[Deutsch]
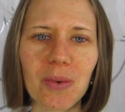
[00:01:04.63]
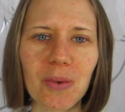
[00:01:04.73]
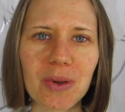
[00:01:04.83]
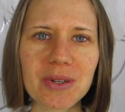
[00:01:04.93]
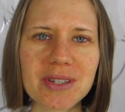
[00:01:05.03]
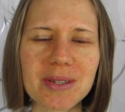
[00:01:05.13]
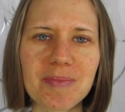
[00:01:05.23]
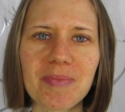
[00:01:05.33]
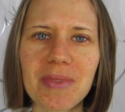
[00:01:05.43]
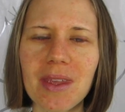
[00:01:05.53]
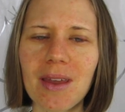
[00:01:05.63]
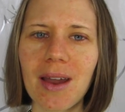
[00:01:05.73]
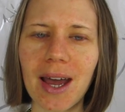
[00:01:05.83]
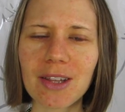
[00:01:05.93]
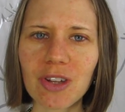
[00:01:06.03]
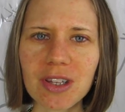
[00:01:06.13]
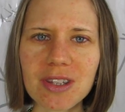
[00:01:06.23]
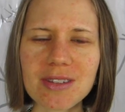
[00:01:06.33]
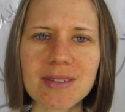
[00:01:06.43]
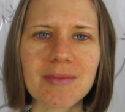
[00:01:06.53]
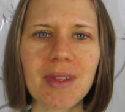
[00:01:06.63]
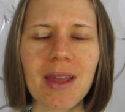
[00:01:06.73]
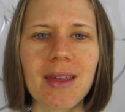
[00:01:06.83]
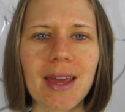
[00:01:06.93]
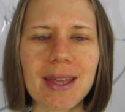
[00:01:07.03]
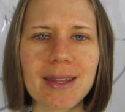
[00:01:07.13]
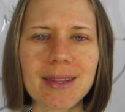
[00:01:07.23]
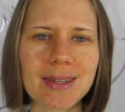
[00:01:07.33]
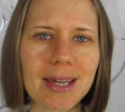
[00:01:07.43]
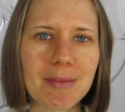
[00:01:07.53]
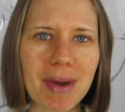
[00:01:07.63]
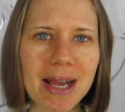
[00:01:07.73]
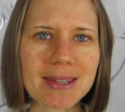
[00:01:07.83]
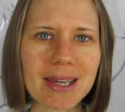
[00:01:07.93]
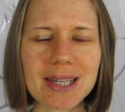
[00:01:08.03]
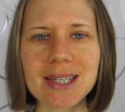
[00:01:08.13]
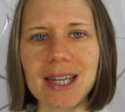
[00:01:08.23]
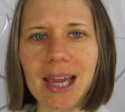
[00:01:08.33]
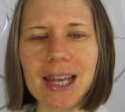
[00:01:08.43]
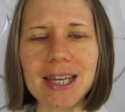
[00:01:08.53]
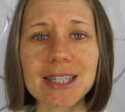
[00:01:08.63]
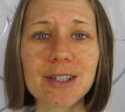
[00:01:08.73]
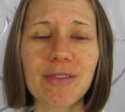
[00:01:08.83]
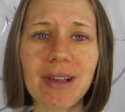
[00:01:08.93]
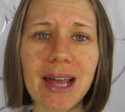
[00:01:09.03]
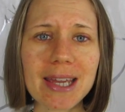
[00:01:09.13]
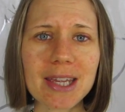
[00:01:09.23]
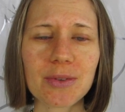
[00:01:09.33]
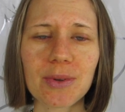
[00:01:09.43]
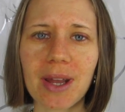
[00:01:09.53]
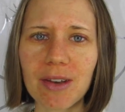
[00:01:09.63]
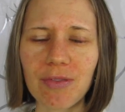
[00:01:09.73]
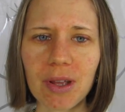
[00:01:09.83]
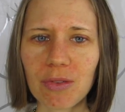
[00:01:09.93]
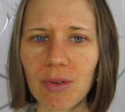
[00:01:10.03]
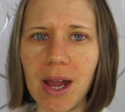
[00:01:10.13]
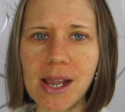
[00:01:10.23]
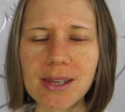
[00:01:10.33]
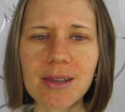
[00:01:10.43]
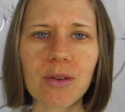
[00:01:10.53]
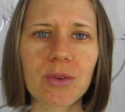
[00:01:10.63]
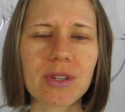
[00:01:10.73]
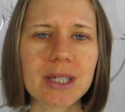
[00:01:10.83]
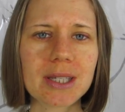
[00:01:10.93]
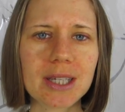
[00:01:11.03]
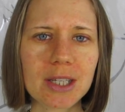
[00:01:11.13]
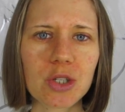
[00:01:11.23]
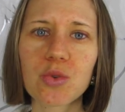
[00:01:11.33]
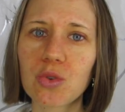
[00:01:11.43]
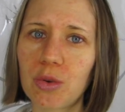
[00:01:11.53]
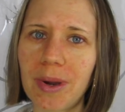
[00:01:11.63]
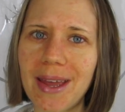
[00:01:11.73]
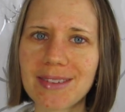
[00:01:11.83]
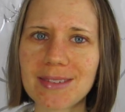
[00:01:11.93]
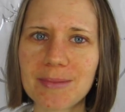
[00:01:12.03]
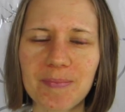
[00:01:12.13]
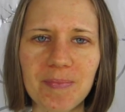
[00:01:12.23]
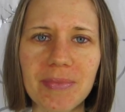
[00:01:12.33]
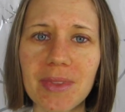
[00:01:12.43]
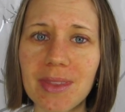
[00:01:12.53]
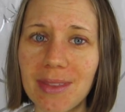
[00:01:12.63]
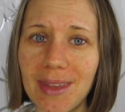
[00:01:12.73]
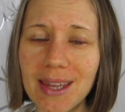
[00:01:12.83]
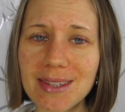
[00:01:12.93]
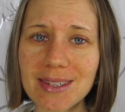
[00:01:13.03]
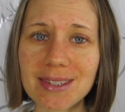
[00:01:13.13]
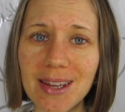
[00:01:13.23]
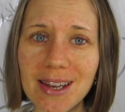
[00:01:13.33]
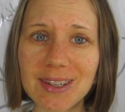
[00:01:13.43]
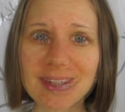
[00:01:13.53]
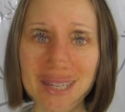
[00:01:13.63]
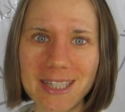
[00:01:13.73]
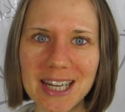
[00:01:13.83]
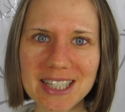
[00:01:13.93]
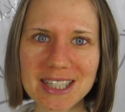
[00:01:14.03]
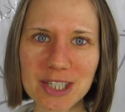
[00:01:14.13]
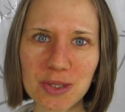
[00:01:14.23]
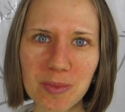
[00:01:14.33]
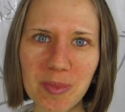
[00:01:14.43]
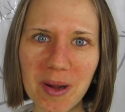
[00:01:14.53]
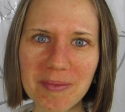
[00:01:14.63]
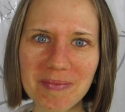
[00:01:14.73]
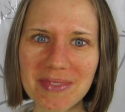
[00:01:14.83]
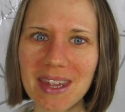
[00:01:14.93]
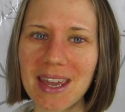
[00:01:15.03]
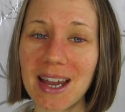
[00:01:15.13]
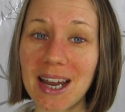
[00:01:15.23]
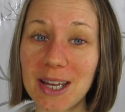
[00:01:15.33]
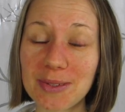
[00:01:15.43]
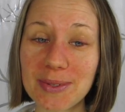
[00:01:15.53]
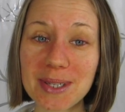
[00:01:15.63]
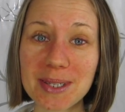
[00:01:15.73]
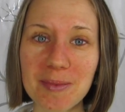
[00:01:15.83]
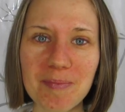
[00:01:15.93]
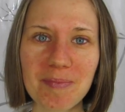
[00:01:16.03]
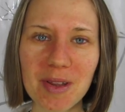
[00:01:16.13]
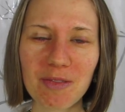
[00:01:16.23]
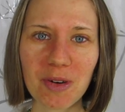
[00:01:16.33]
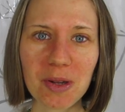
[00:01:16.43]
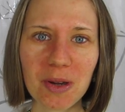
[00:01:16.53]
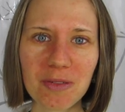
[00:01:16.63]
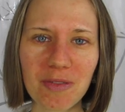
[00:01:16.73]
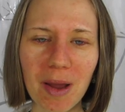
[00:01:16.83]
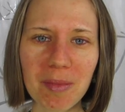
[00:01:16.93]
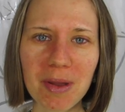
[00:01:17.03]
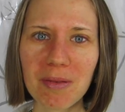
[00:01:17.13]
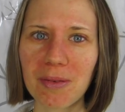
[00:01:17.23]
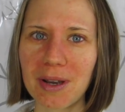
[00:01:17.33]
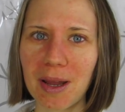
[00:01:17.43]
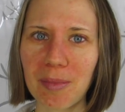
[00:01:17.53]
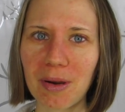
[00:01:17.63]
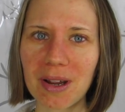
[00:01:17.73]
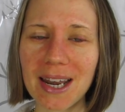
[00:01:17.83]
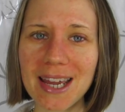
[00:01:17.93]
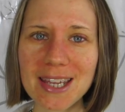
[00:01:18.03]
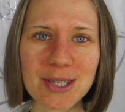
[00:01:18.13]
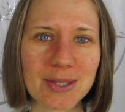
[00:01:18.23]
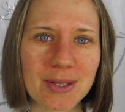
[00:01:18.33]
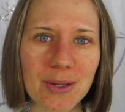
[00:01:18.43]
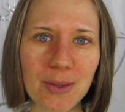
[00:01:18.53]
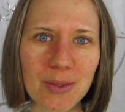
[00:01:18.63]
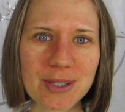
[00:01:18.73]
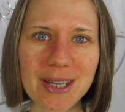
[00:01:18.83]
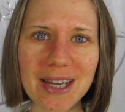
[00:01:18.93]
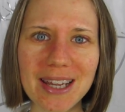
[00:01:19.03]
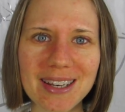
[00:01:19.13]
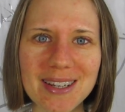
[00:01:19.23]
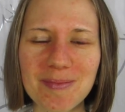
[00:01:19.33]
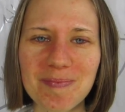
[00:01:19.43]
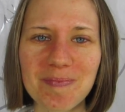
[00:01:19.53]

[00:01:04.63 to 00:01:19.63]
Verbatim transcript: Und Ansonsten seine Mahlzeiten relativ leicht und einfach zu halten und sich nicht zu überessen. Das ist alles. Klingt das nicht super? Also ich bin Feuer und Flamme und habe auch gleich losgelegt.